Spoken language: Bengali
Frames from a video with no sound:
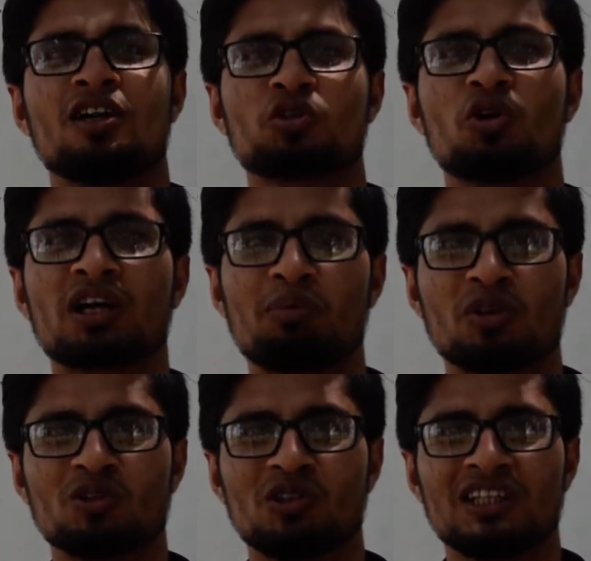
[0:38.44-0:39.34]
সংখ্যা
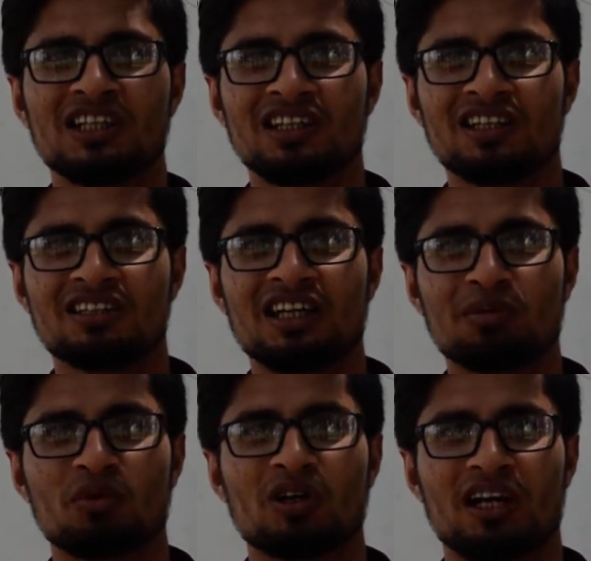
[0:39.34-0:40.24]
পদ্ধতি চার
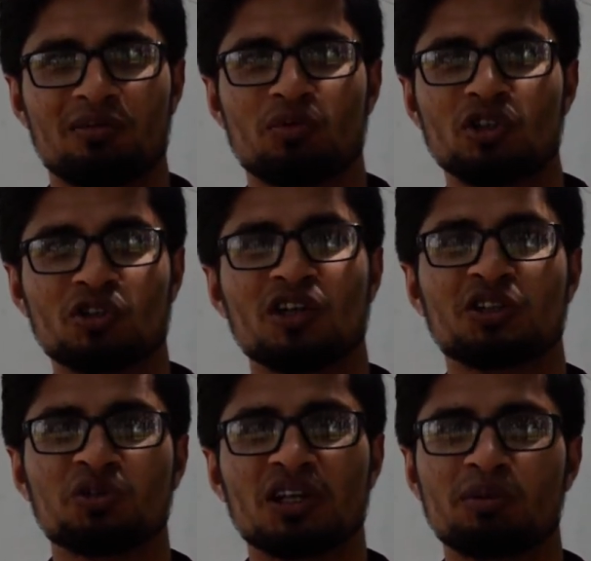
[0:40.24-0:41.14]
প্রকার পজিশনাল
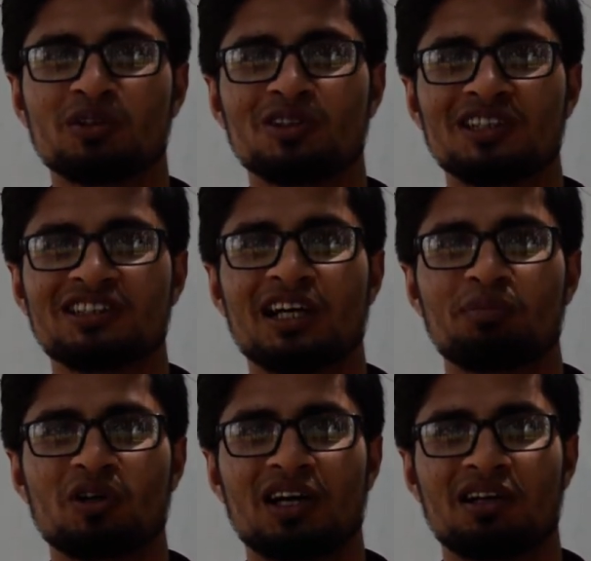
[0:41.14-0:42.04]
সংখ্যা পদ্ধতি চার
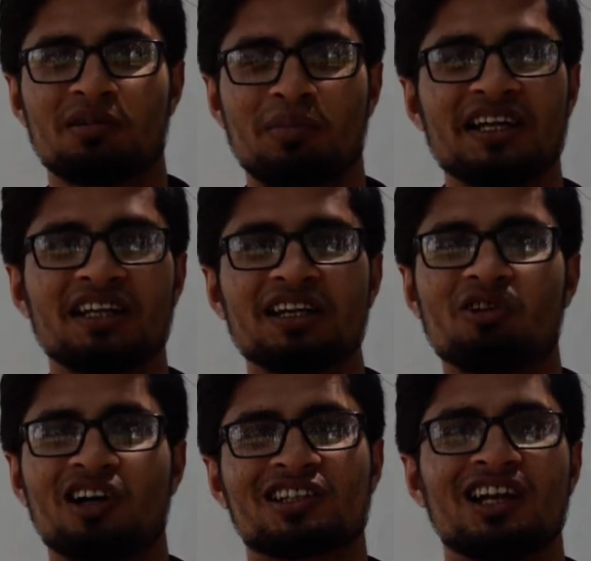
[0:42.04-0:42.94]
প্রকার বাইনারি
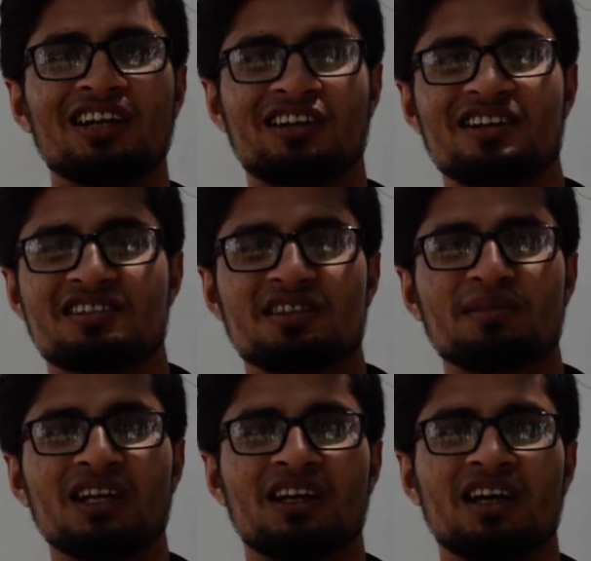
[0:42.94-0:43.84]
অক্টাল
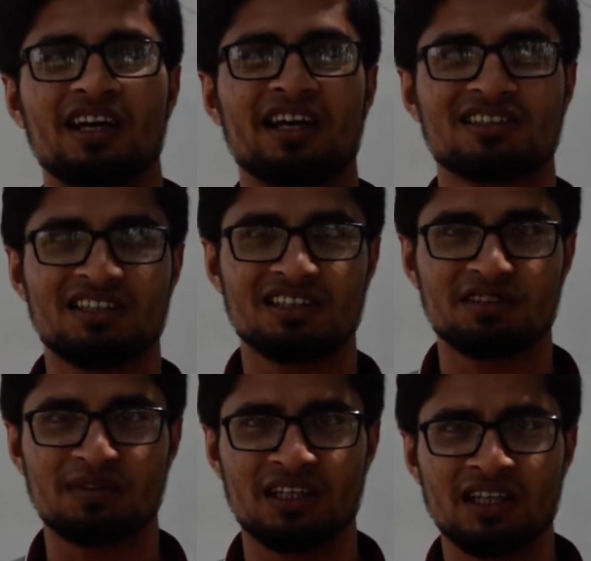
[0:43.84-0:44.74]
ডেসিমেল
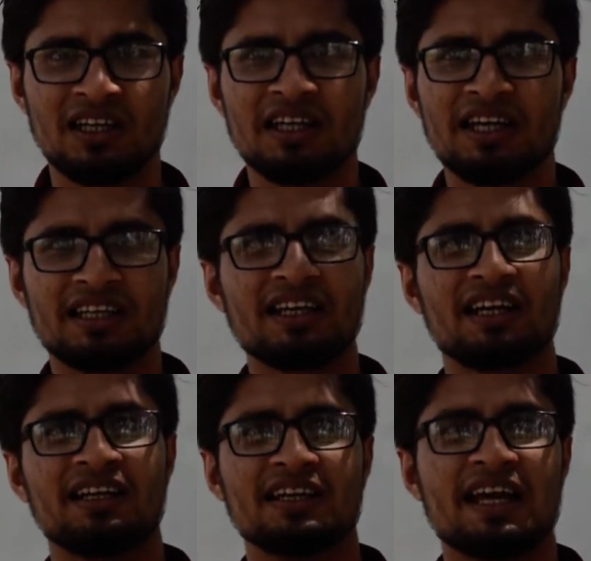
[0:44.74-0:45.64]
ডেসিমেল
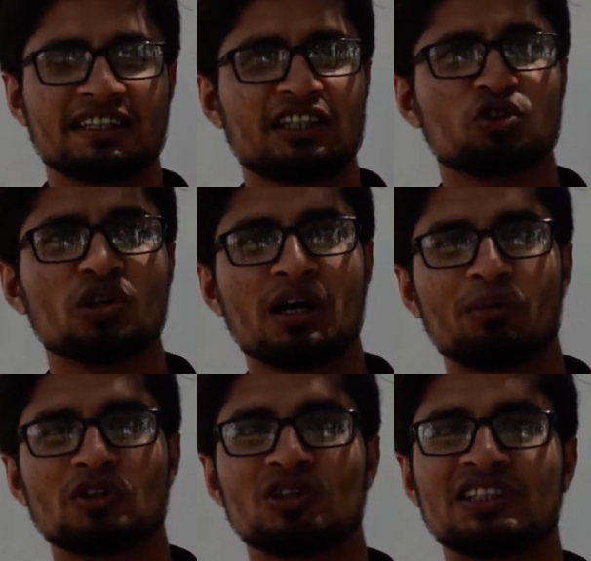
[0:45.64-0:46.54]
এগুলার একটা সংখ্যা
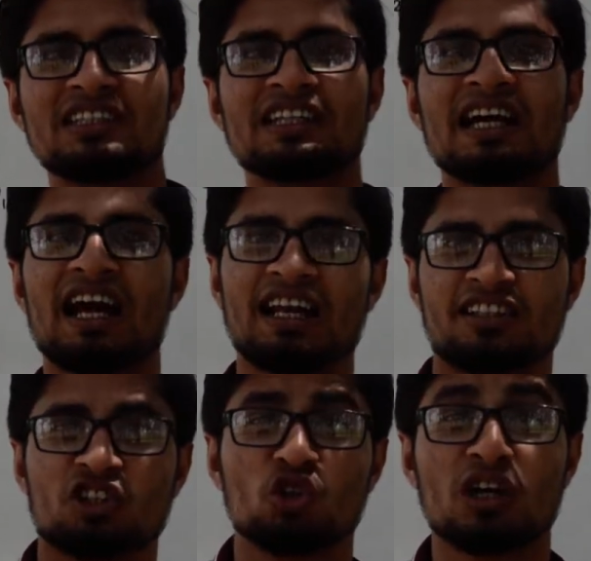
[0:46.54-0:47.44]
পদ্ধতি থেকে আর
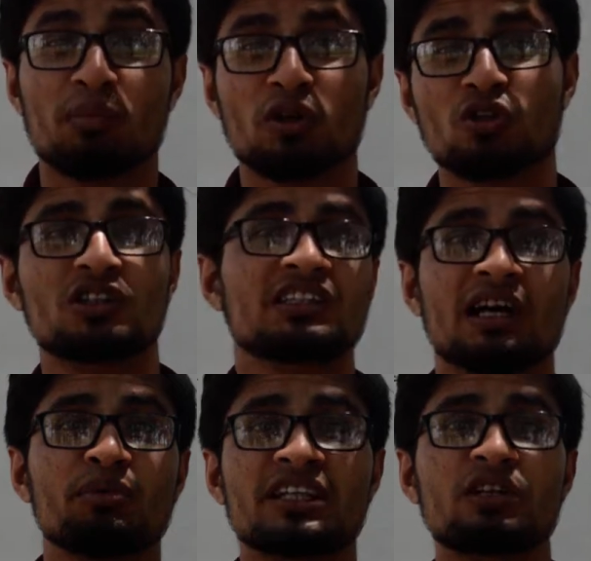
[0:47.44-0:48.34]
একটা সংখ্যা পদ্ধতিতে
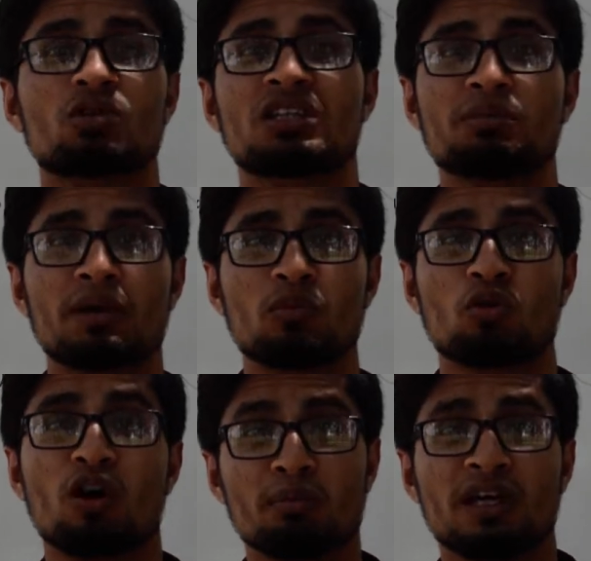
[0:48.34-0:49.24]
আমি কি করতে পারবো
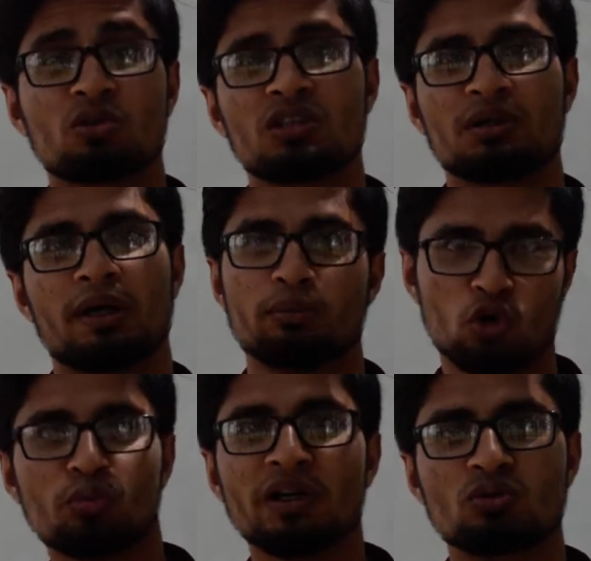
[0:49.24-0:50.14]
কনভার্ট করতে পারবো
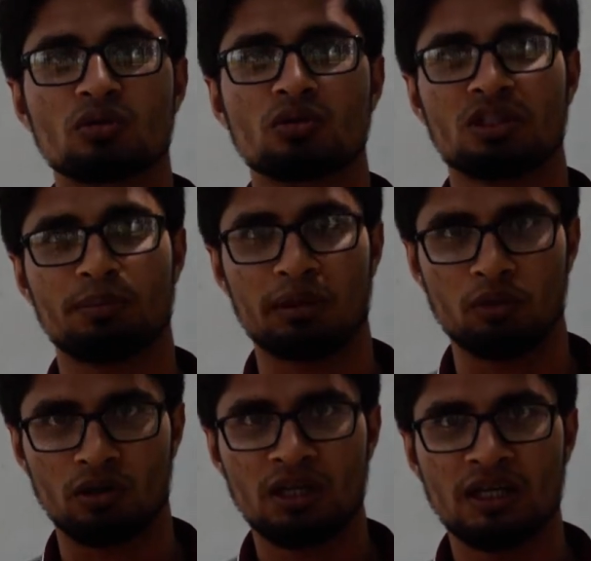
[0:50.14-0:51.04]
রূপান্তর করতে পারবো